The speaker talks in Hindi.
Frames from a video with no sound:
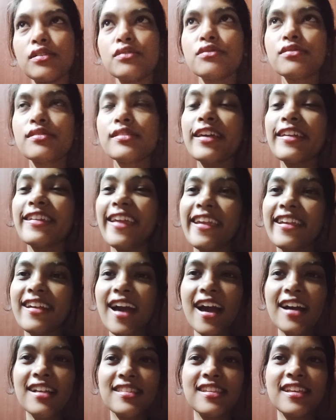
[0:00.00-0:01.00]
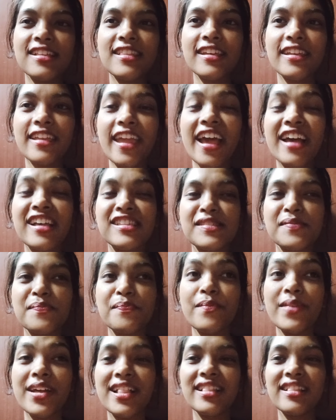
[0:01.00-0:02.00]
उसका यही खासियत है कि हाँ
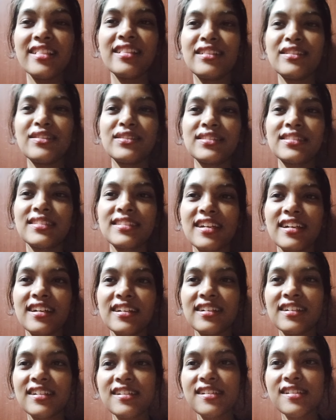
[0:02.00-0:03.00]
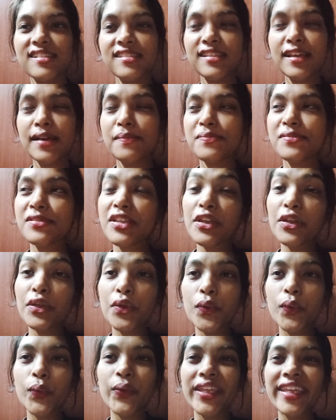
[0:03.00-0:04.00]
स्मेल उसका सबसे
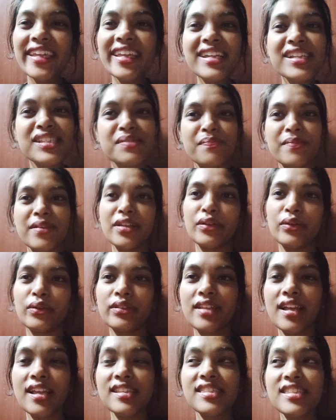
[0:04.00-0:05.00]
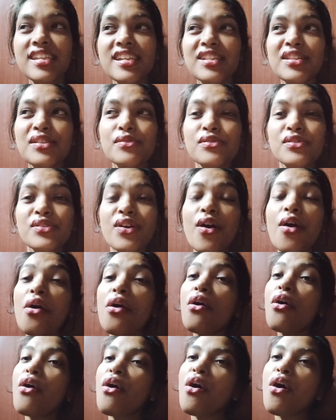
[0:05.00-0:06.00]
यूनिक स्मेल होता है इसी के लिए उसको
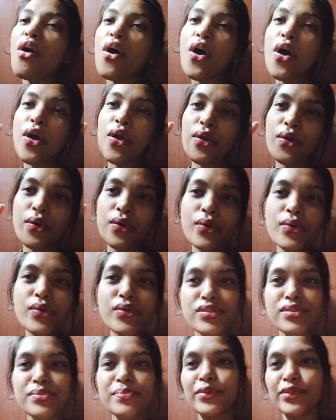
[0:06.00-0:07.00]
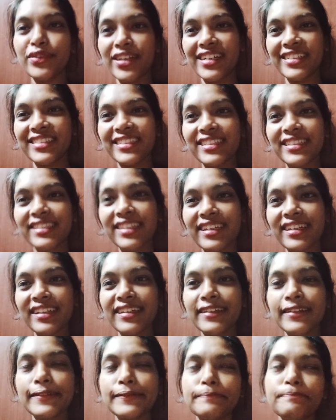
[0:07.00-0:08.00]
रोज़ बोला जाता
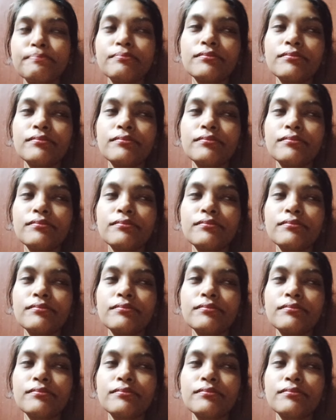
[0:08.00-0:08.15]
है